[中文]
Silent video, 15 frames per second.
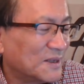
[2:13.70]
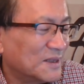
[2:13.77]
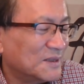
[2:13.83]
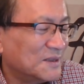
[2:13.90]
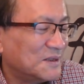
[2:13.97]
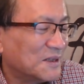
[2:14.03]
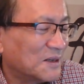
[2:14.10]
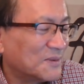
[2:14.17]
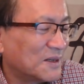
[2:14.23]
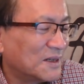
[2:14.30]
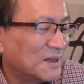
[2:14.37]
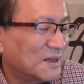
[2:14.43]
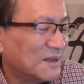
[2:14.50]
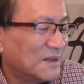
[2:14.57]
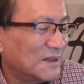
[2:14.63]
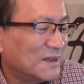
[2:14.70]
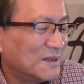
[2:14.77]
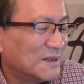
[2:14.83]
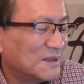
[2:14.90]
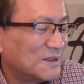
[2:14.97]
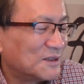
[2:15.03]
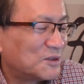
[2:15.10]
你想吧，
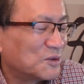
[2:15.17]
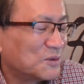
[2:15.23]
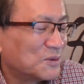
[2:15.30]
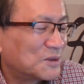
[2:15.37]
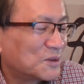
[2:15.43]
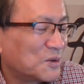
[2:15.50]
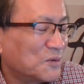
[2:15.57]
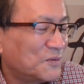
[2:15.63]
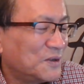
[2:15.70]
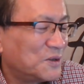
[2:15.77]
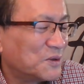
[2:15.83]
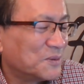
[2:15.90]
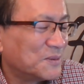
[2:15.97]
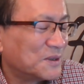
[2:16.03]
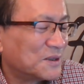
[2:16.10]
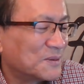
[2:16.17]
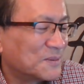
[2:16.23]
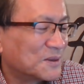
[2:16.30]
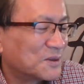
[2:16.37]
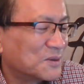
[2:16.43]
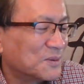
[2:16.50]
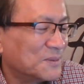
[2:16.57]
这说充分说明什
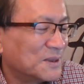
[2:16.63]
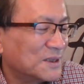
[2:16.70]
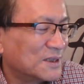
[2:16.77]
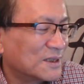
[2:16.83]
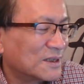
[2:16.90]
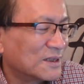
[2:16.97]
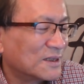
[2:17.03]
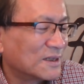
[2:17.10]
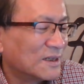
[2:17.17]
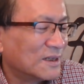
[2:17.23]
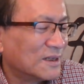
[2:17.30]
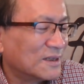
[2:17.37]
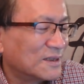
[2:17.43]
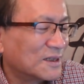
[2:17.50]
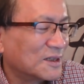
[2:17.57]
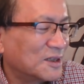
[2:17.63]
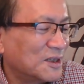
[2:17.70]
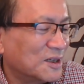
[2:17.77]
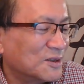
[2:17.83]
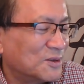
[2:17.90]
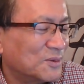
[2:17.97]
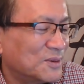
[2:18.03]
么？说明这个这个
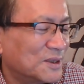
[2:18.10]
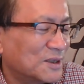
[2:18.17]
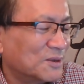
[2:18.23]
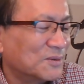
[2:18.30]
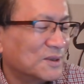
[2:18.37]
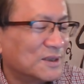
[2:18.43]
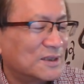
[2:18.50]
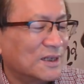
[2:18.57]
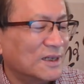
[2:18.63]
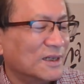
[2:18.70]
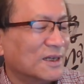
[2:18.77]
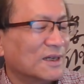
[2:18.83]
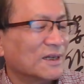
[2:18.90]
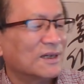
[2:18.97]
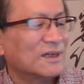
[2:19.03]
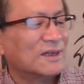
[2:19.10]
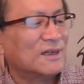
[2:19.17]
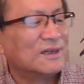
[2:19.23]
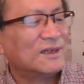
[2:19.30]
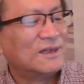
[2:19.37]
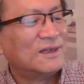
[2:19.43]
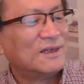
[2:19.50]
铁穹这个东西真厉害啊！